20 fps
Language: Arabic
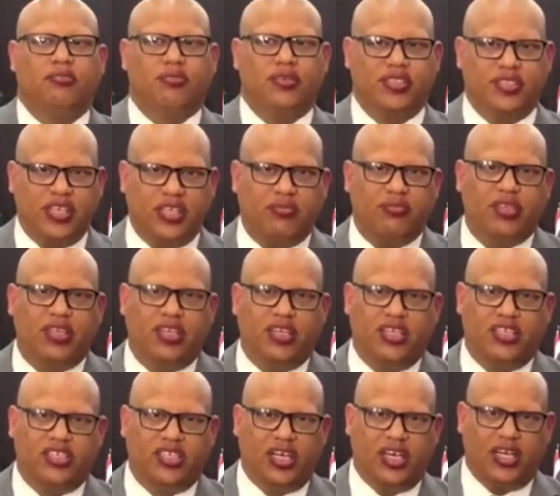مزيد من
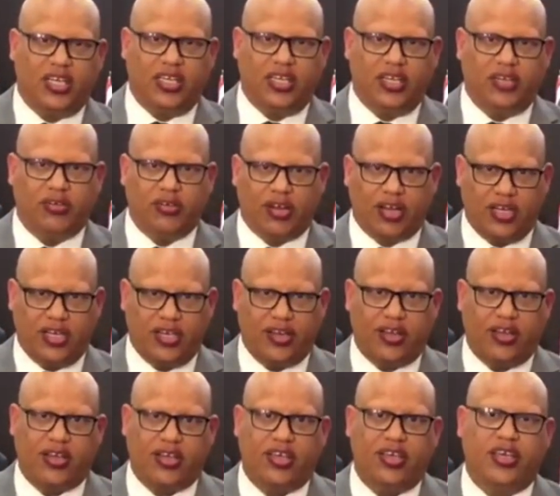النجاح للكرة
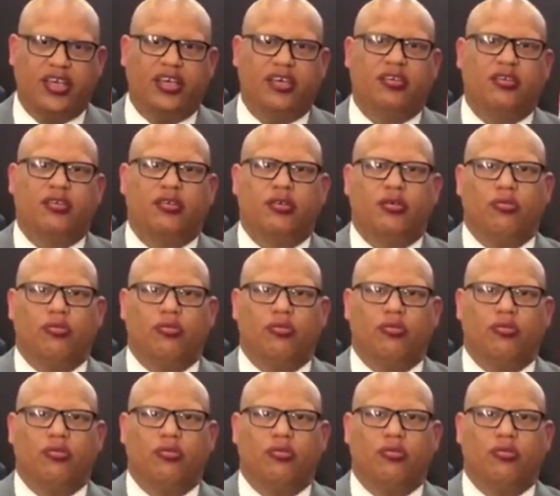العراقية